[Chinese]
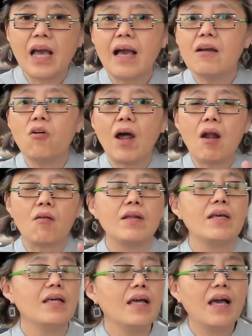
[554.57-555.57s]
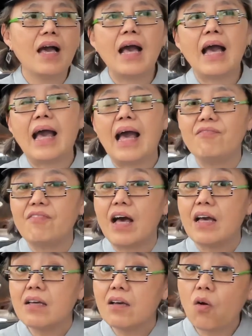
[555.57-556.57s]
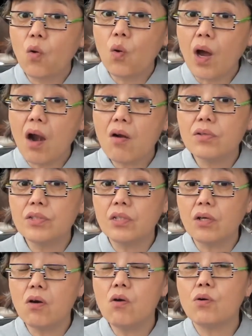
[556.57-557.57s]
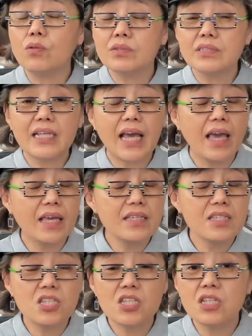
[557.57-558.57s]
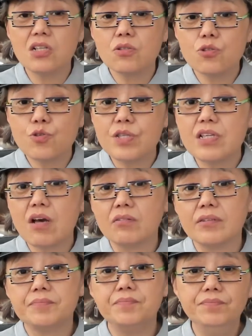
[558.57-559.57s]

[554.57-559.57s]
喊口号，喊完口号以后才熄灯睡觉。